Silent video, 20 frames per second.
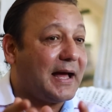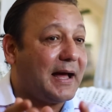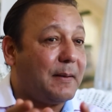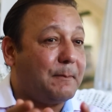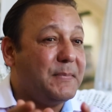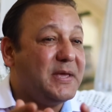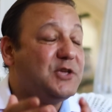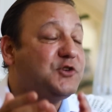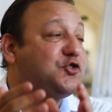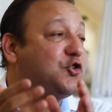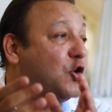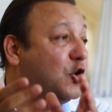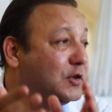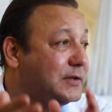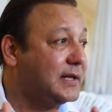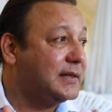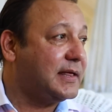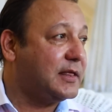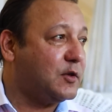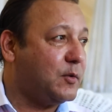a
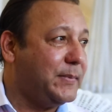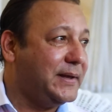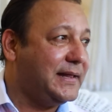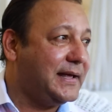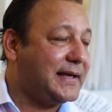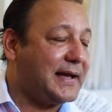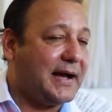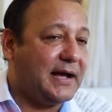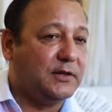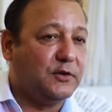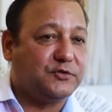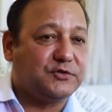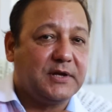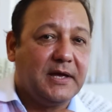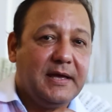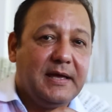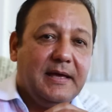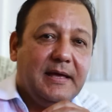millones de dominicanos